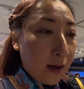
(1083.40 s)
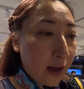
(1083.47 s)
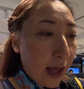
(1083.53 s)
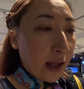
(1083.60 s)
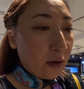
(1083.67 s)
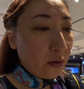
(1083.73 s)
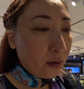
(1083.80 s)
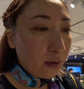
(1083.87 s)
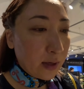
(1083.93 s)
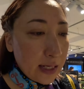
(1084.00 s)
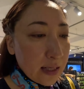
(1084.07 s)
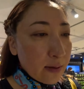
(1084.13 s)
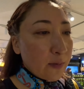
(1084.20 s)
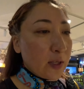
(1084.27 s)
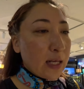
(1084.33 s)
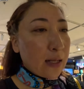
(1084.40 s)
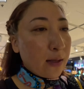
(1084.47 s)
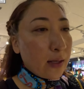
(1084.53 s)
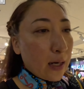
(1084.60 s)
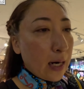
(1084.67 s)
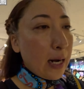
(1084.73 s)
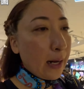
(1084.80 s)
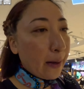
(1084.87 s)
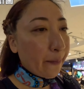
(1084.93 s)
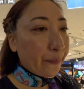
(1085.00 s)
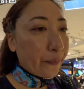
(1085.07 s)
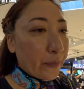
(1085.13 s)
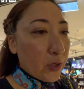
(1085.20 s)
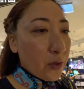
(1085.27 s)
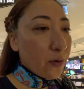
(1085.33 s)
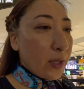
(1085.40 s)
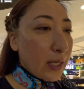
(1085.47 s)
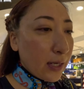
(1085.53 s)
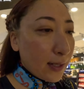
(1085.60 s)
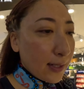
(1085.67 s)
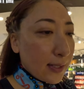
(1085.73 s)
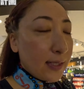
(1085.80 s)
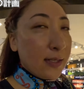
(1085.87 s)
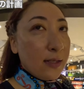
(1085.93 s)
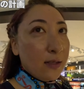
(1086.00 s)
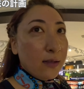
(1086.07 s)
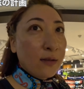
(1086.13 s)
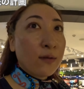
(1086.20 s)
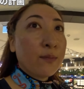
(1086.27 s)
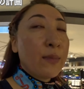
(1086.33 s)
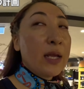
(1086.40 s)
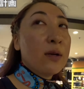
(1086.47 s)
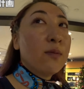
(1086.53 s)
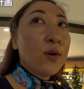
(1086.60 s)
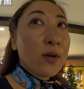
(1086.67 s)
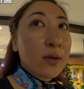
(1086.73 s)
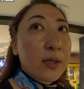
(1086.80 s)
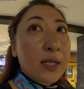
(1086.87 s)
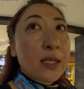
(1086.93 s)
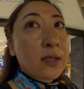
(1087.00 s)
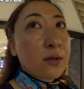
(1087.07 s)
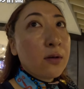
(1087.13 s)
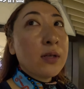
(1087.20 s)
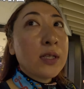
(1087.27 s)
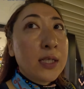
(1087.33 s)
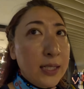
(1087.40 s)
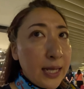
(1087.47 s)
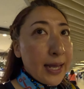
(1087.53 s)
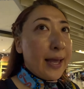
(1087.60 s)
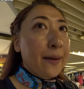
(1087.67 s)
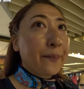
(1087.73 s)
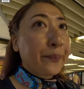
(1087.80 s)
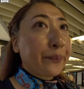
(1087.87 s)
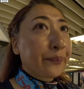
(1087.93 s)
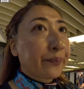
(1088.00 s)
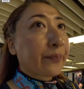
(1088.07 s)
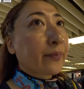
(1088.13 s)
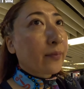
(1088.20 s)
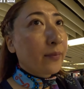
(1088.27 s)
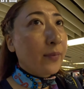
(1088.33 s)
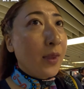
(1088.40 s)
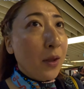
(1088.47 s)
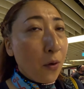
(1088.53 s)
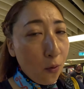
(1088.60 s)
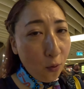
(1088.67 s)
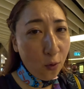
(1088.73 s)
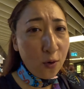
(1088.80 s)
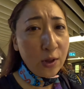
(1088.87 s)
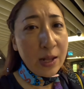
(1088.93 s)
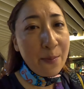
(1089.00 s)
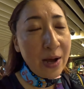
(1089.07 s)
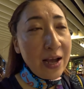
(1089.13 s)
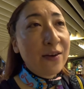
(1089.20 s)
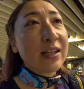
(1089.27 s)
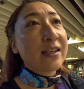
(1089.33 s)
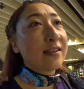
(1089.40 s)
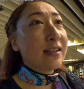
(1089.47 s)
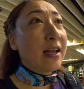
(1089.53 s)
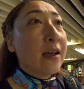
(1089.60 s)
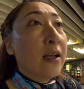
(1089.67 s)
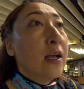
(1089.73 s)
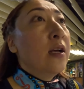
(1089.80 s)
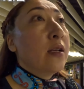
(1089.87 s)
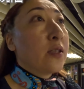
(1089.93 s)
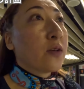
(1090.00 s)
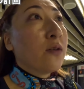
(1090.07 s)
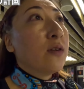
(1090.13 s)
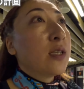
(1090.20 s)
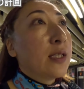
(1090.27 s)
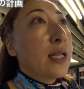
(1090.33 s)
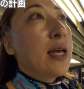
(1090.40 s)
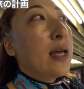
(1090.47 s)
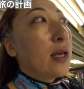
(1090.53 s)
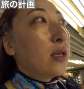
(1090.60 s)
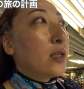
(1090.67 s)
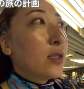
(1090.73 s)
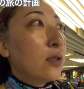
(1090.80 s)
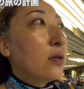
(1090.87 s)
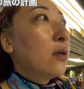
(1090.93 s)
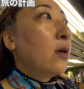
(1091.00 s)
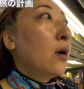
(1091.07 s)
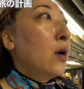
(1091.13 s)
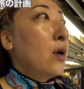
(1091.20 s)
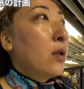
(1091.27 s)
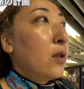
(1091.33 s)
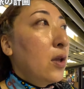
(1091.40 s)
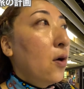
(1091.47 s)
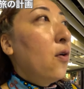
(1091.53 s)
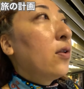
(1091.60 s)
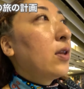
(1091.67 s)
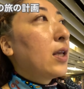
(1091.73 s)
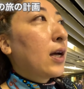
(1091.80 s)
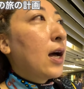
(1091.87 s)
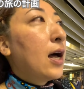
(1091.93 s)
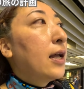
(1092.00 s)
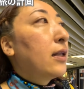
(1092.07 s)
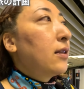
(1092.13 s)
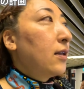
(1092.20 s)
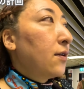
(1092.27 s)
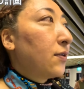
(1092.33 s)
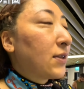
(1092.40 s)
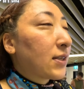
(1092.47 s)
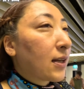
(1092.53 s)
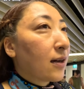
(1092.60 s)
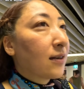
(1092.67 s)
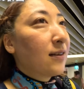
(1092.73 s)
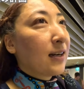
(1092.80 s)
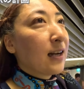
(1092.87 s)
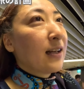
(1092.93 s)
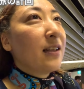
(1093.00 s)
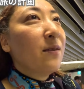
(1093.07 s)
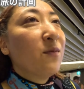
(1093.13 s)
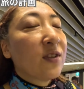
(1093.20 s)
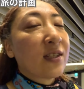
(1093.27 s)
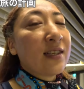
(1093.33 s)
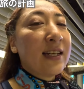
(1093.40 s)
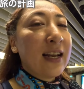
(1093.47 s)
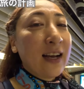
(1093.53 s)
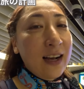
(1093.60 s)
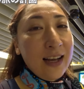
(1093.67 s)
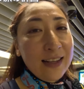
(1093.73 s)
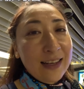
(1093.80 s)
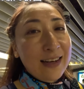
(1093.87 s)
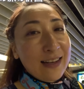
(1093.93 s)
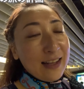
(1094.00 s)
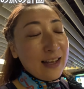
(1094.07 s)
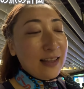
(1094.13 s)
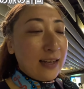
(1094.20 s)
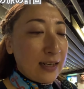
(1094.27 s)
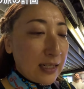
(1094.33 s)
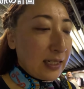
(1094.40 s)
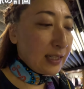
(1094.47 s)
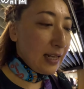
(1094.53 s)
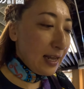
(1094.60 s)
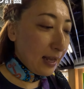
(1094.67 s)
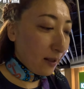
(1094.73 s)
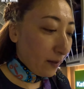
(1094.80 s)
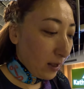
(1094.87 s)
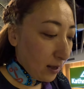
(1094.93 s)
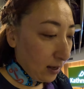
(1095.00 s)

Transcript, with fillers: えっ、ー、といつもだったら12月メルボルンで過ごしてコロナ前はですね過ごして一度日本に帰って2日くらい荷物入れ替えたりなんだりして